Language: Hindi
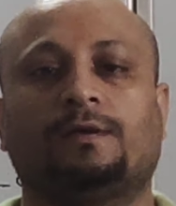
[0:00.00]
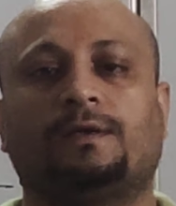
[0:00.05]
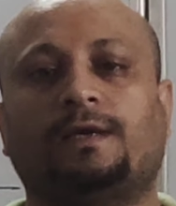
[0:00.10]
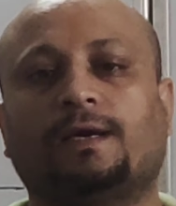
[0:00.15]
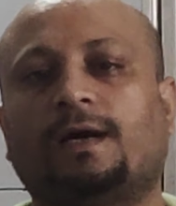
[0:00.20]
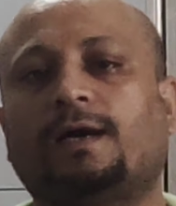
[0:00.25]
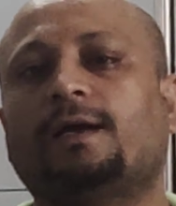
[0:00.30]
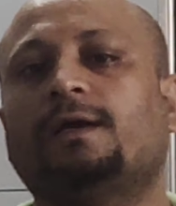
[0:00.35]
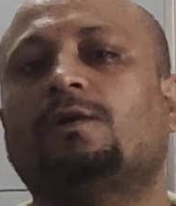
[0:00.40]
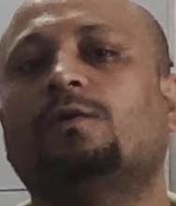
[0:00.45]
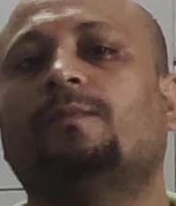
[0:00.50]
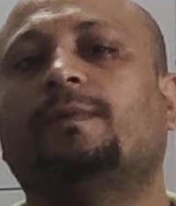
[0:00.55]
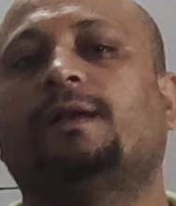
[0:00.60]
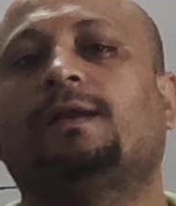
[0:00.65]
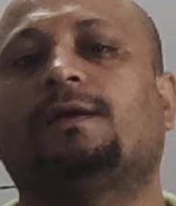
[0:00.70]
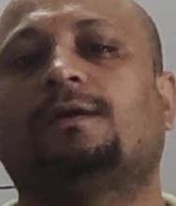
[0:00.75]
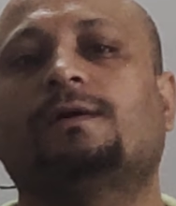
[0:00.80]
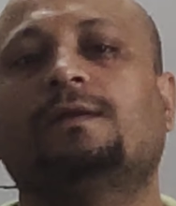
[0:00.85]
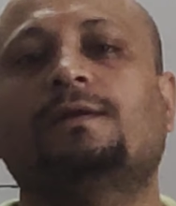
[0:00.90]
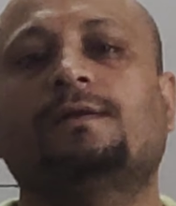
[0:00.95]
क्या है
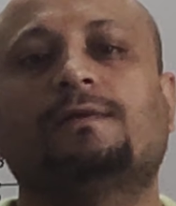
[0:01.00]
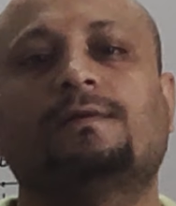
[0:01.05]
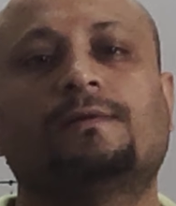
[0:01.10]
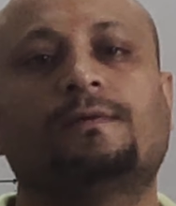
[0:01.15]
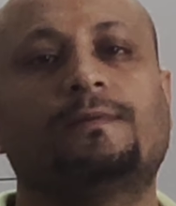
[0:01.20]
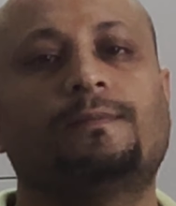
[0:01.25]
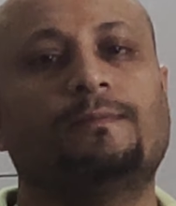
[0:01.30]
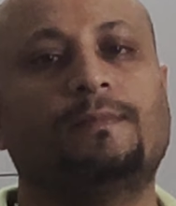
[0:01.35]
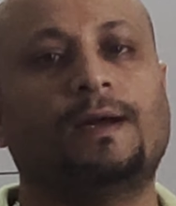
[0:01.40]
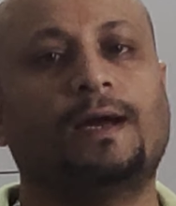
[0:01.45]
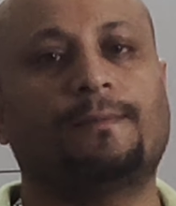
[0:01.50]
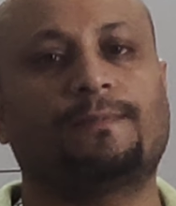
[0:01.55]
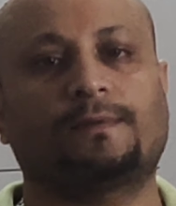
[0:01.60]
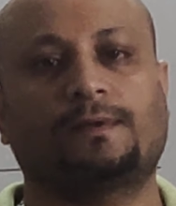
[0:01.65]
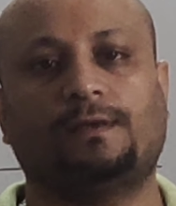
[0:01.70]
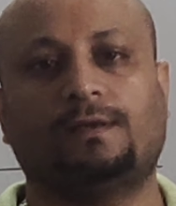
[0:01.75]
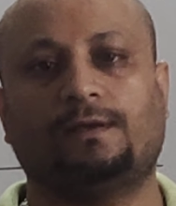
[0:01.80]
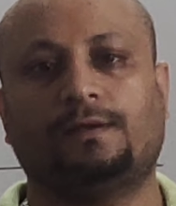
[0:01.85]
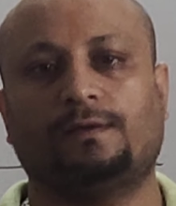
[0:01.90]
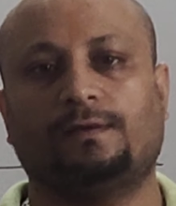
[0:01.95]
नोमेरिकल मैं
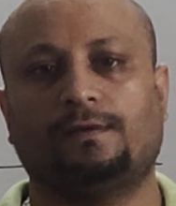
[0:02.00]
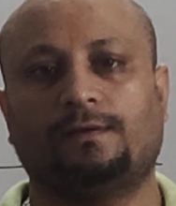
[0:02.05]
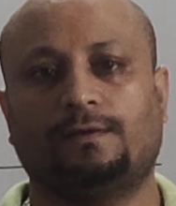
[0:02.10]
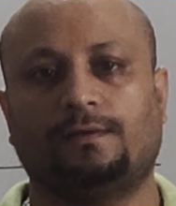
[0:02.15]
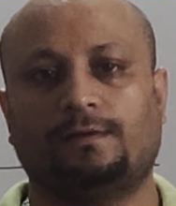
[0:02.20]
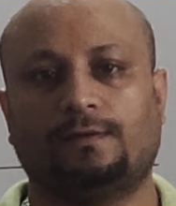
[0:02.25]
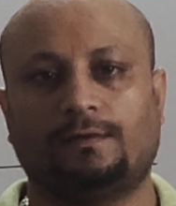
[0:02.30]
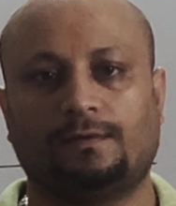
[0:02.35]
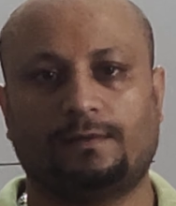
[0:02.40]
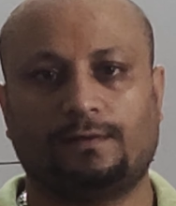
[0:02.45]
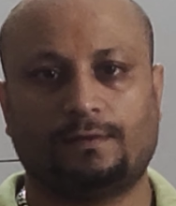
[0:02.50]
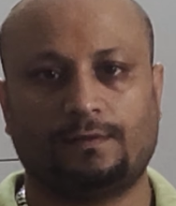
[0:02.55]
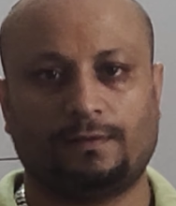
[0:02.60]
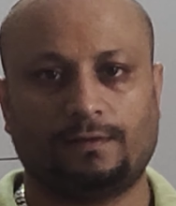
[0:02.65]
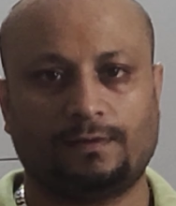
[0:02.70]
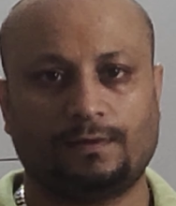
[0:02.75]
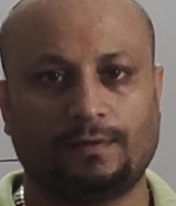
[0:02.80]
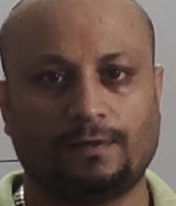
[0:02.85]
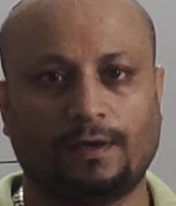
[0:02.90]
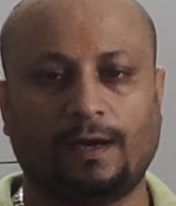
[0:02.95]
आपकी
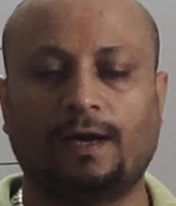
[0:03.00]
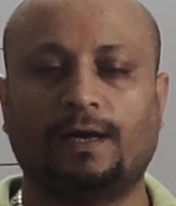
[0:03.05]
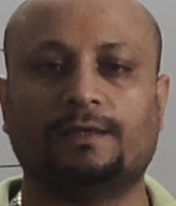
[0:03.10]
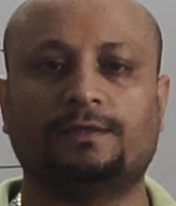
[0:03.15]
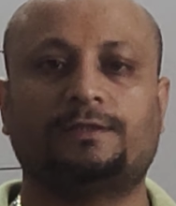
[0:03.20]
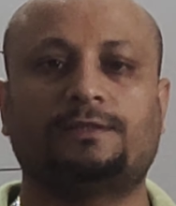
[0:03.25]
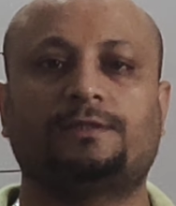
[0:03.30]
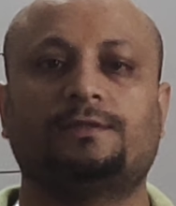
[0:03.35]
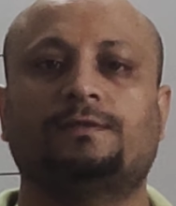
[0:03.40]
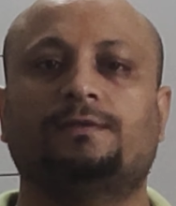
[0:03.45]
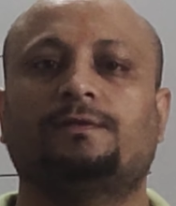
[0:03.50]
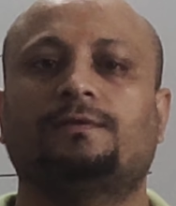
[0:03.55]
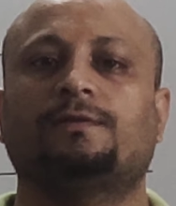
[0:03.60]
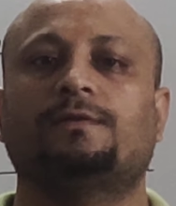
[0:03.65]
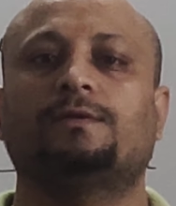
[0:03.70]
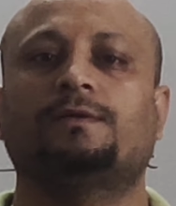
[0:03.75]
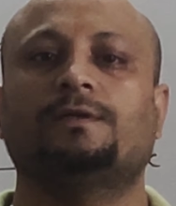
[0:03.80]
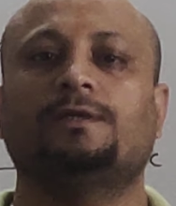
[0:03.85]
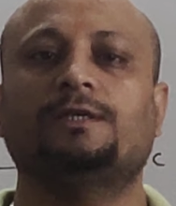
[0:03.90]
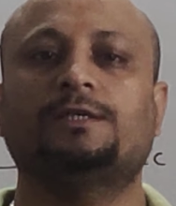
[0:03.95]
आज
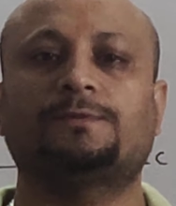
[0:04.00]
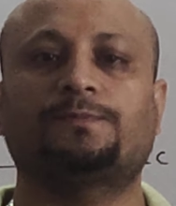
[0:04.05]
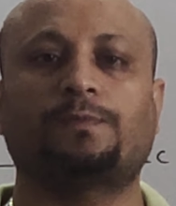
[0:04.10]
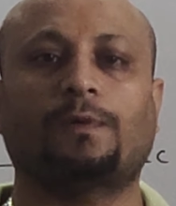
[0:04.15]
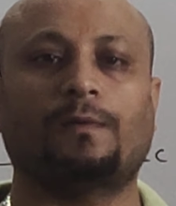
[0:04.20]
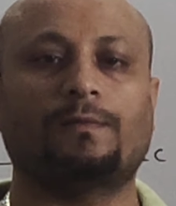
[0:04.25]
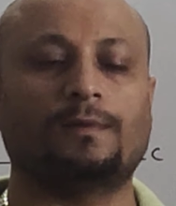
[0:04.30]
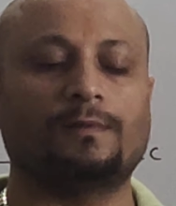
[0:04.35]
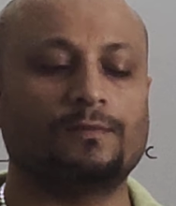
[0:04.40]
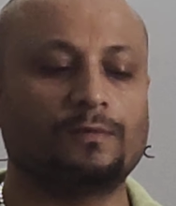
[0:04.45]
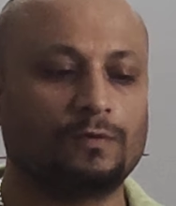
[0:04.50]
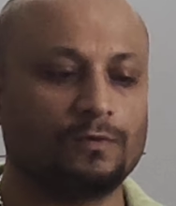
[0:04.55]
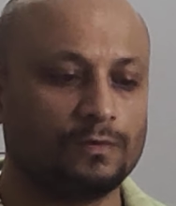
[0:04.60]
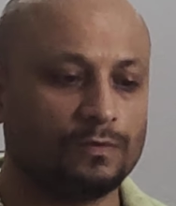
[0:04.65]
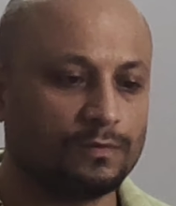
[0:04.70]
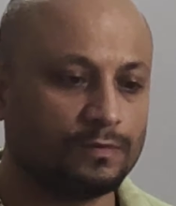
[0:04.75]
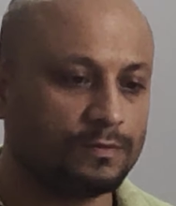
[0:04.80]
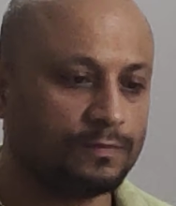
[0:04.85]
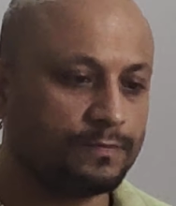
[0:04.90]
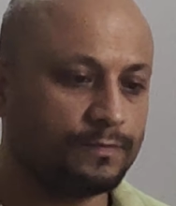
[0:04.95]
इस प्रॉब्लम को
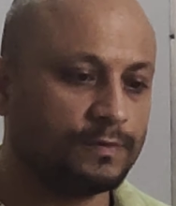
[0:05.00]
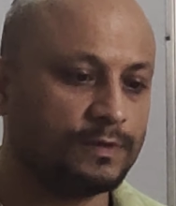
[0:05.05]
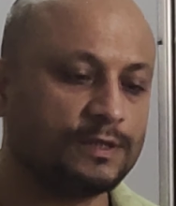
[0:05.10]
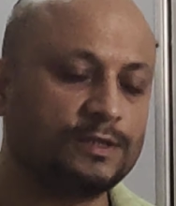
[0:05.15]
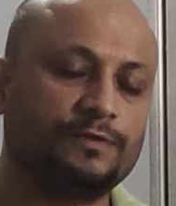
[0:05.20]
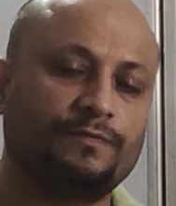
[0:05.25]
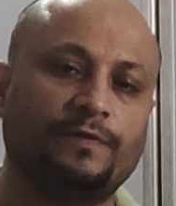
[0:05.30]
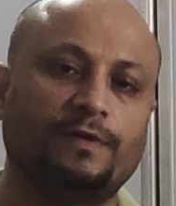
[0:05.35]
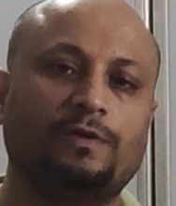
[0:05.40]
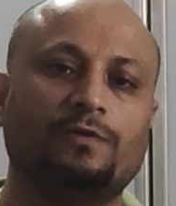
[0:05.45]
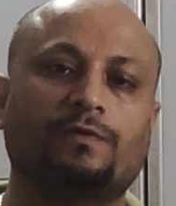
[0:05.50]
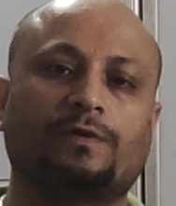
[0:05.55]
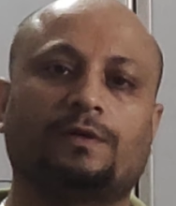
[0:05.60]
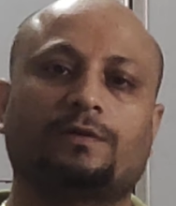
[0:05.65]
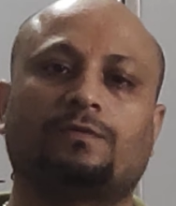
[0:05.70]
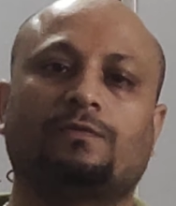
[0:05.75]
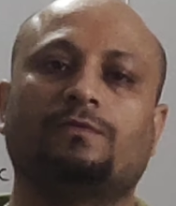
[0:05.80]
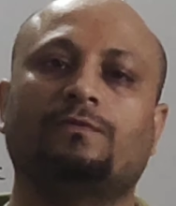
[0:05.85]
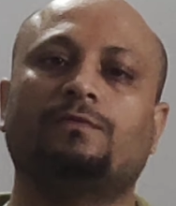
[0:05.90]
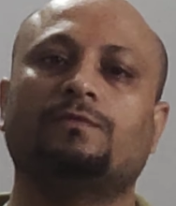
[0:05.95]
इस वीडियो
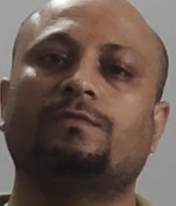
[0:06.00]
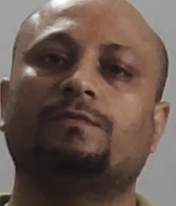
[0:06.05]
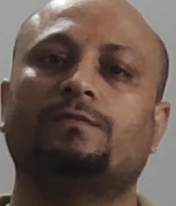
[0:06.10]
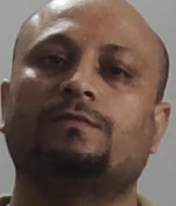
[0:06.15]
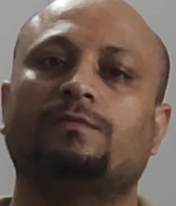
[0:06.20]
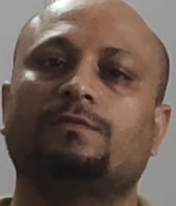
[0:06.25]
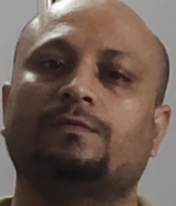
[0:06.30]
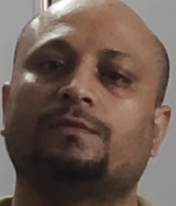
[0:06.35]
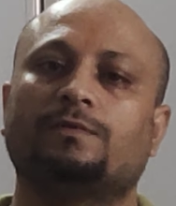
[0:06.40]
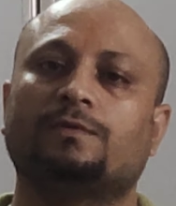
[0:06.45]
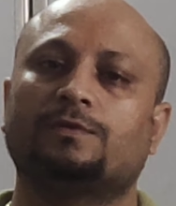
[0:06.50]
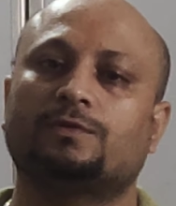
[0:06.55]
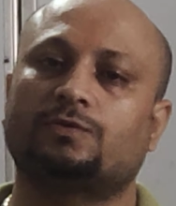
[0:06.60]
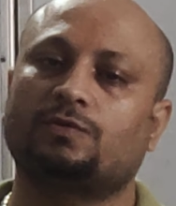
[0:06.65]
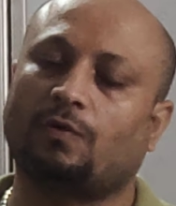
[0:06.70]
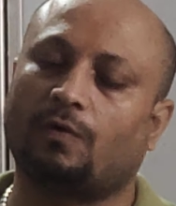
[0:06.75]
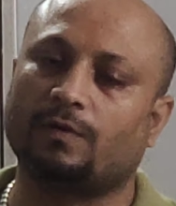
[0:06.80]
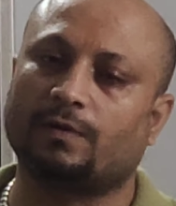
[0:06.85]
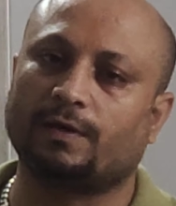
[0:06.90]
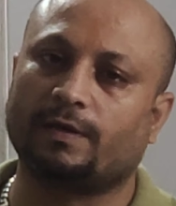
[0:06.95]
के थ्रू
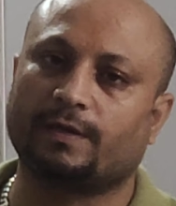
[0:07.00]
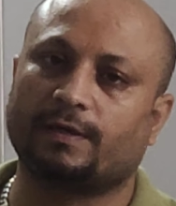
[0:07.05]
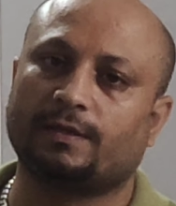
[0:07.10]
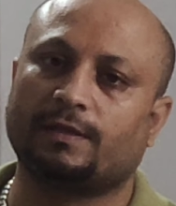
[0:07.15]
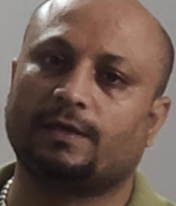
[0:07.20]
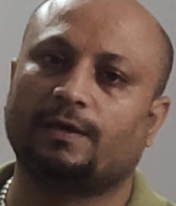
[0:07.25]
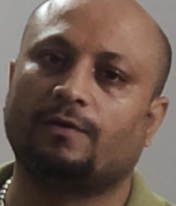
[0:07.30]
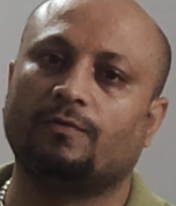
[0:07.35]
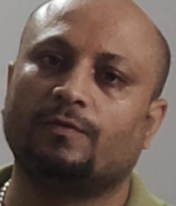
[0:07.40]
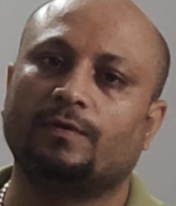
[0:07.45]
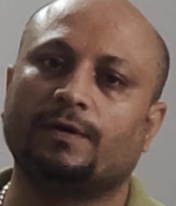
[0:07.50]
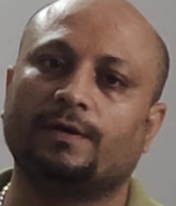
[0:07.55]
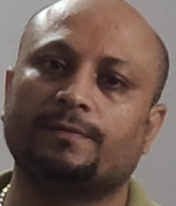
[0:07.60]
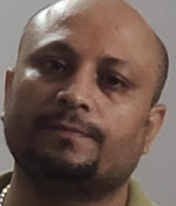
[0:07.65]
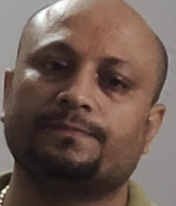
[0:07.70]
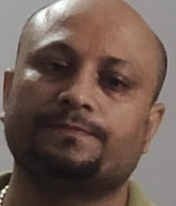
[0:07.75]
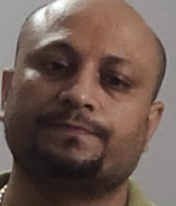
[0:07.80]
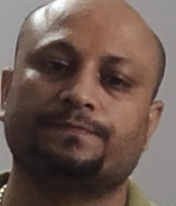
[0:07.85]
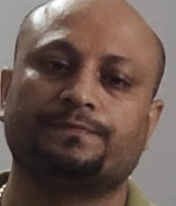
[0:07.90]
सॉल्व करके दिखाऊंगा